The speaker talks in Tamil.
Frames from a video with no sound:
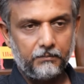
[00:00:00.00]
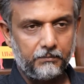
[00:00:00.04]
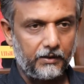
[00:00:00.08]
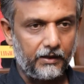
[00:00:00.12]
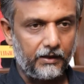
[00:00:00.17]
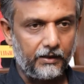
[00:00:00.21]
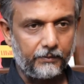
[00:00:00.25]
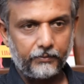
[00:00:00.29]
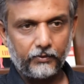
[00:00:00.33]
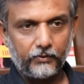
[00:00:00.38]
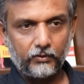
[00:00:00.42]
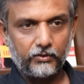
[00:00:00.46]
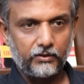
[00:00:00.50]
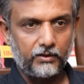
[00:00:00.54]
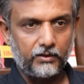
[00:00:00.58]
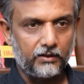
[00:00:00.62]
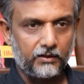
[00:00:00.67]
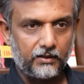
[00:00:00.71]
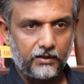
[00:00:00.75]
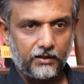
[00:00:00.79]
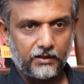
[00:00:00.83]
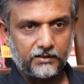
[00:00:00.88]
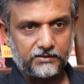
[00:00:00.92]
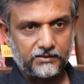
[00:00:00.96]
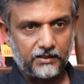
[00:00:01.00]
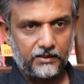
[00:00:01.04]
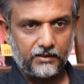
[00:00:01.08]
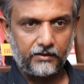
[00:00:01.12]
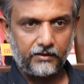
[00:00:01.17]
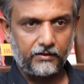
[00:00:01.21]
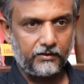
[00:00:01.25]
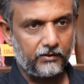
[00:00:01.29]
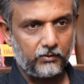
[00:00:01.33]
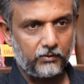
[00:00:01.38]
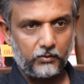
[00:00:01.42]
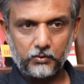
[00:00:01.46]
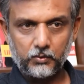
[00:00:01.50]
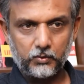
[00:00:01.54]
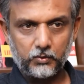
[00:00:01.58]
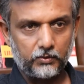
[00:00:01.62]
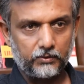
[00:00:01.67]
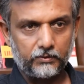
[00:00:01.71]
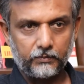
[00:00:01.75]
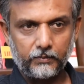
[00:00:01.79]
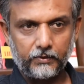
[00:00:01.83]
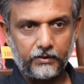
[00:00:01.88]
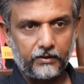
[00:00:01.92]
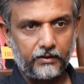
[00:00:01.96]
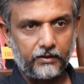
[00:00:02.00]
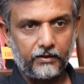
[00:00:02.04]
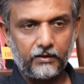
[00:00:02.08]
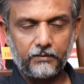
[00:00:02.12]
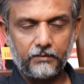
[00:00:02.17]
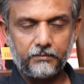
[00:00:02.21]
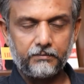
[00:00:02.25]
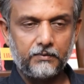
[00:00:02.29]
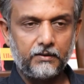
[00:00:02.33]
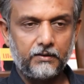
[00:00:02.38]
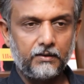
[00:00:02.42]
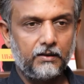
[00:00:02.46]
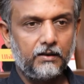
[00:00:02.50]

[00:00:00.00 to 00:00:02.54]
மலைப்பகுதிகளுக்கான சட்டங்களை கொண்டு வருவது பற்றியெல்லாம்